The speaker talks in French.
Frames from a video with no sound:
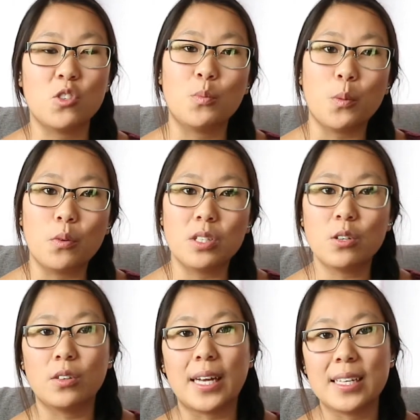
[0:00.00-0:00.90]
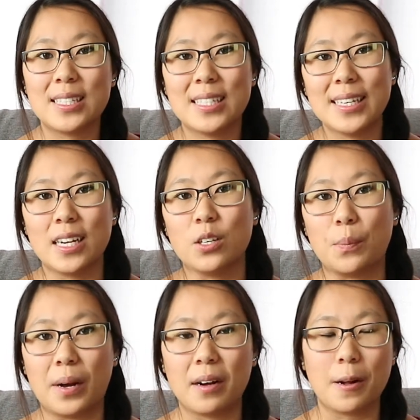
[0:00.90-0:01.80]
J'ai proposé qu'on aille dîner quelque
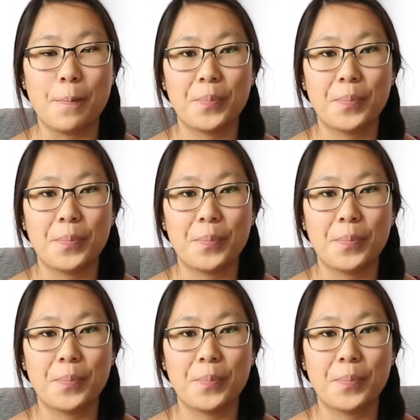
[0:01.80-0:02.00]
part.